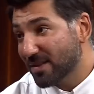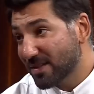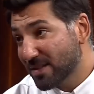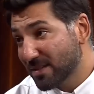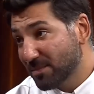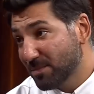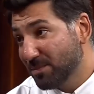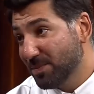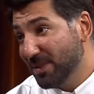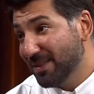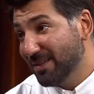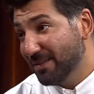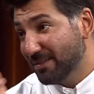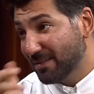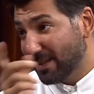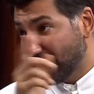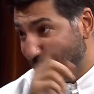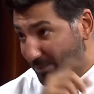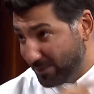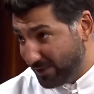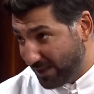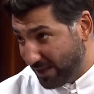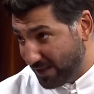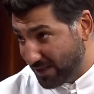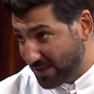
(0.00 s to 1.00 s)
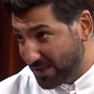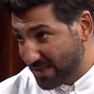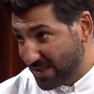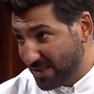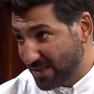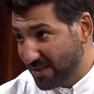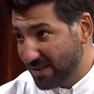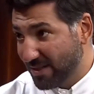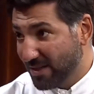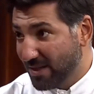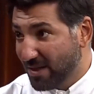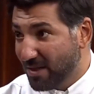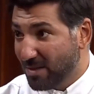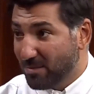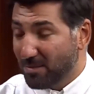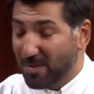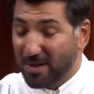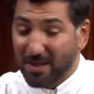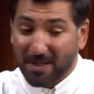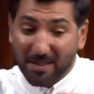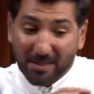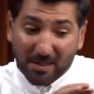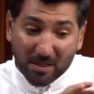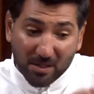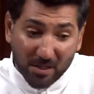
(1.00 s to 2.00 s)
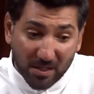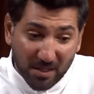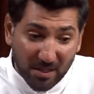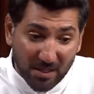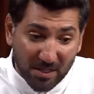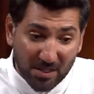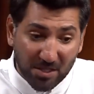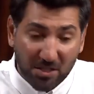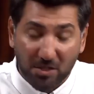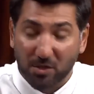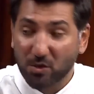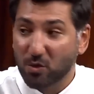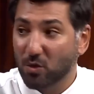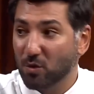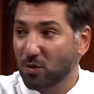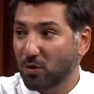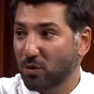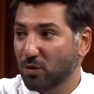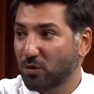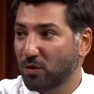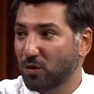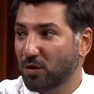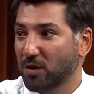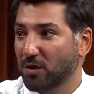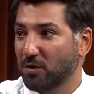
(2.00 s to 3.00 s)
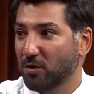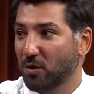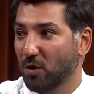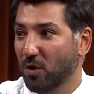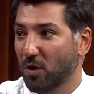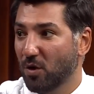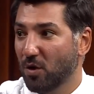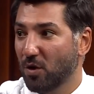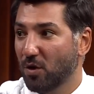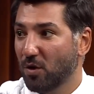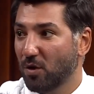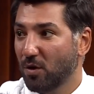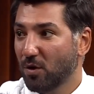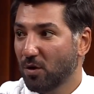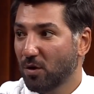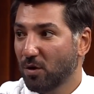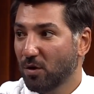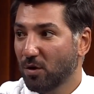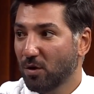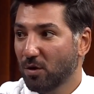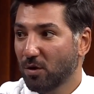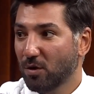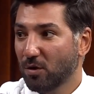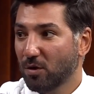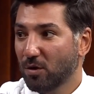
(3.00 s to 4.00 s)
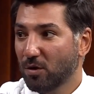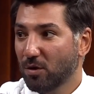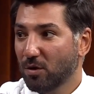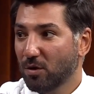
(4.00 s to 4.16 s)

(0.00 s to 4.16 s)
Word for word: aslında bir de tam tersi. Belki de ilişki çok kötü gidiyor. Hı hı.